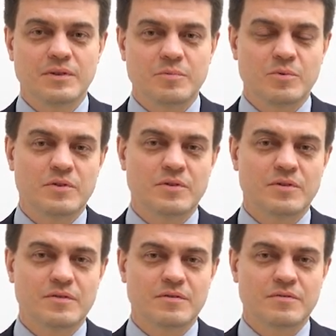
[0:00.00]
наполнен
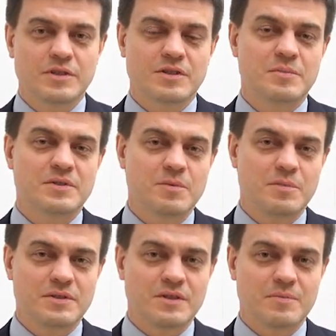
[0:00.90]
важными
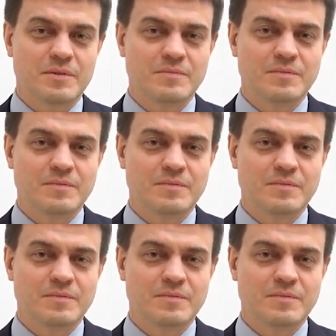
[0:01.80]
событиями.